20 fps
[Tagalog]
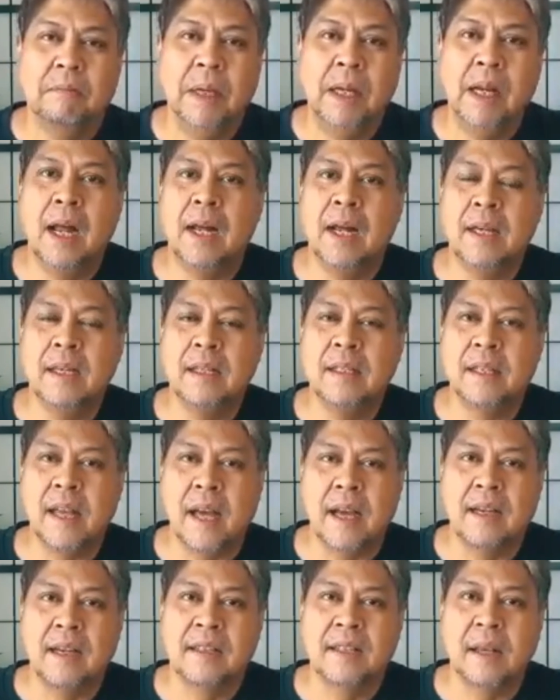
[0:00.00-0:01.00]
bilang
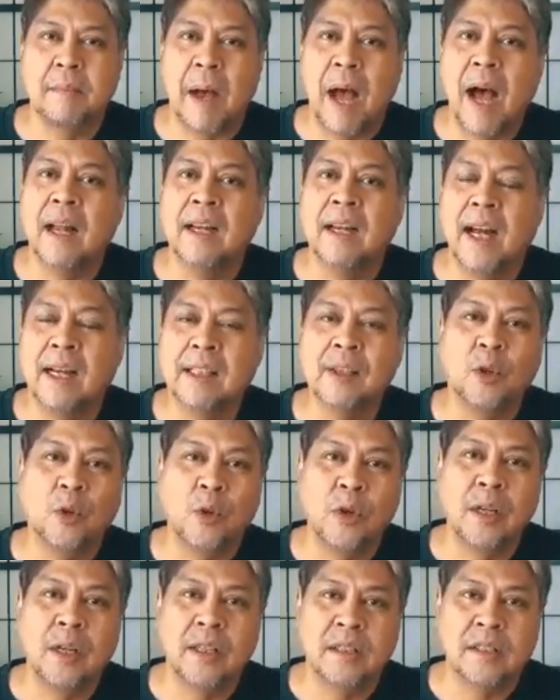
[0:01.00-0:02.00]
isang samahan
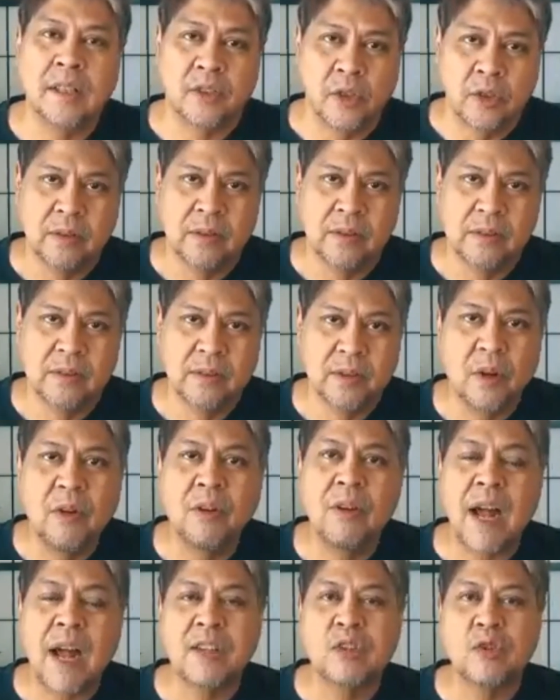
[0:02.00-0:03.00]
at organisasyon.
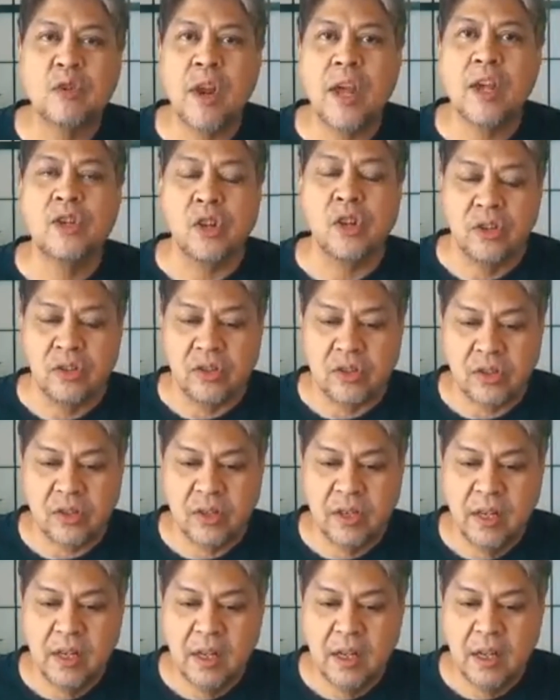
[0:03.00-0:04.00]

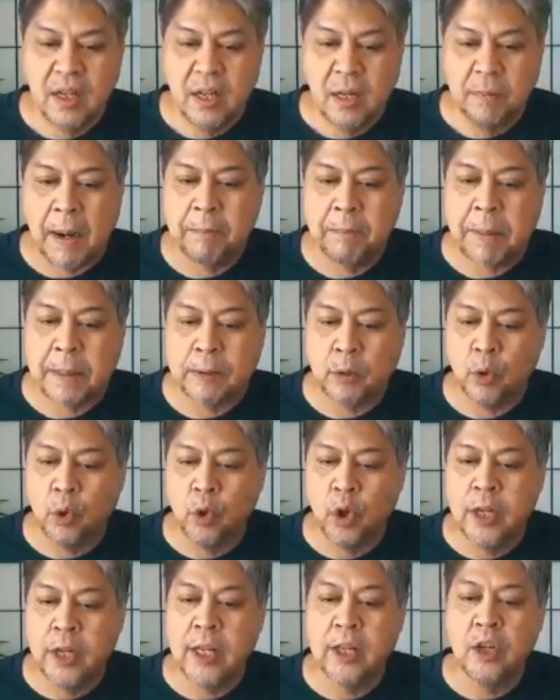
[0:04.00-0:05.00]
Congratulations!
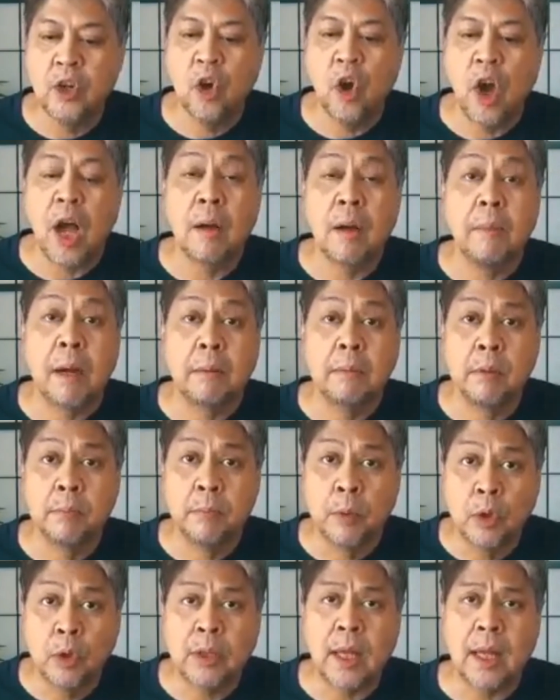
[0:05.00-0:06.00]
Ipagpatuloy ninyo ang
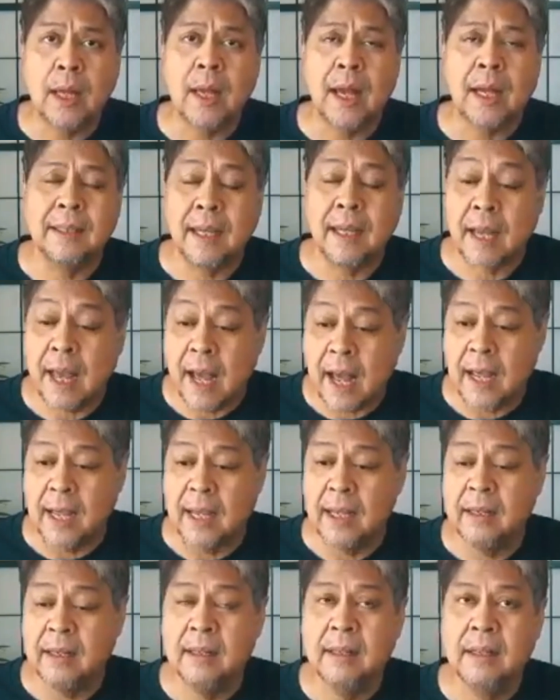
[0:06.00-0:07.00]
mabubuting
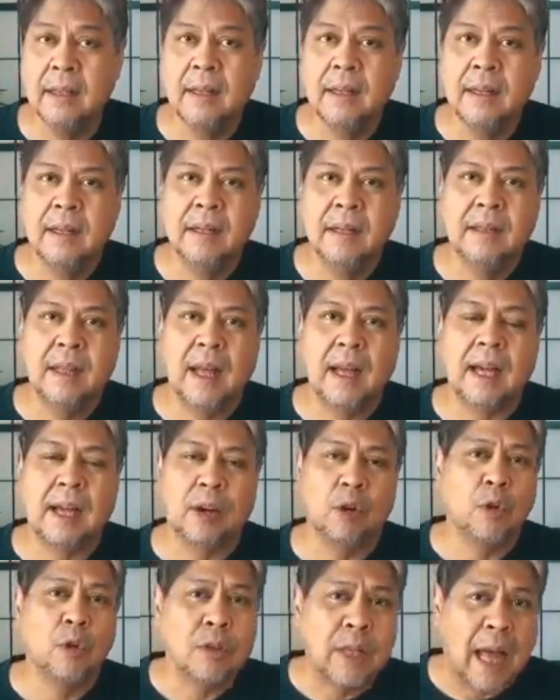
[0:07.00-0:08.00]
adikain.
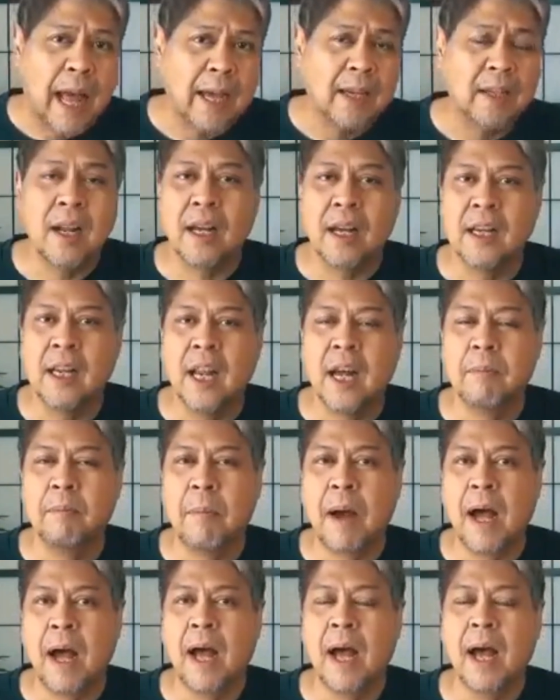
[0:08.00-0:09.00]
Nagkaroon tayo ng
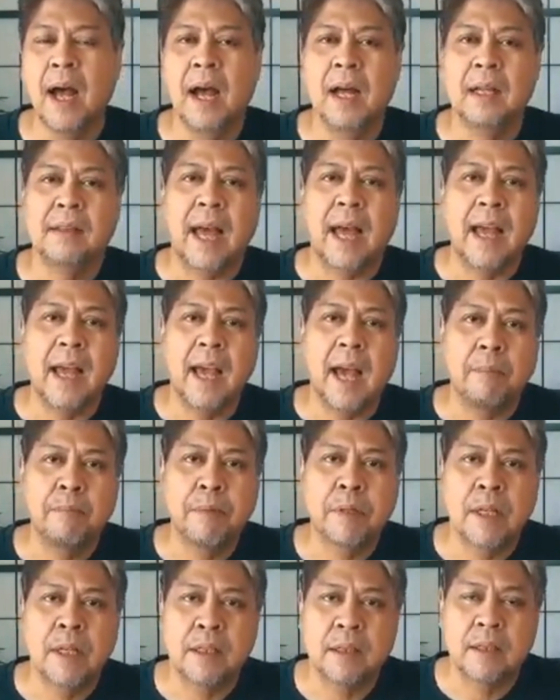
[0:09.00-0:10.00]
ilang mga
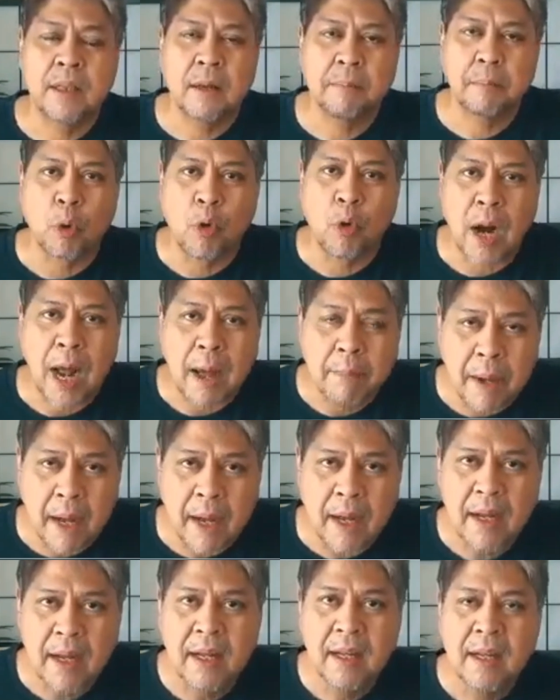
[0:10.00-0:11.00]
tie-ups at uh,
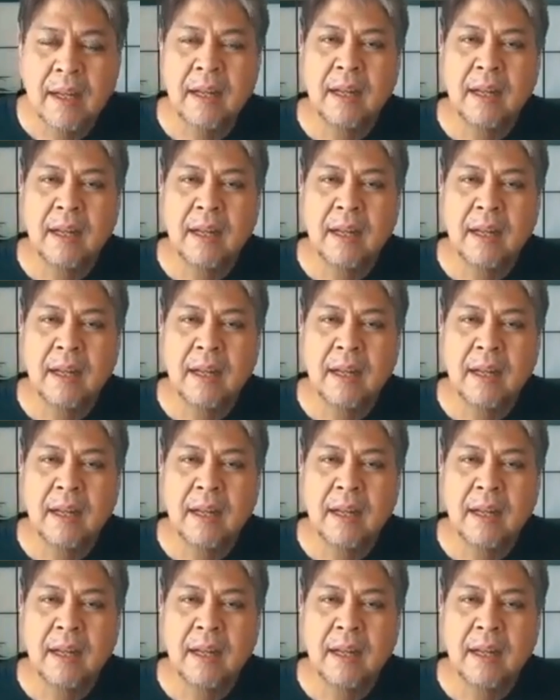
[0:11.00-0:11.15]
programa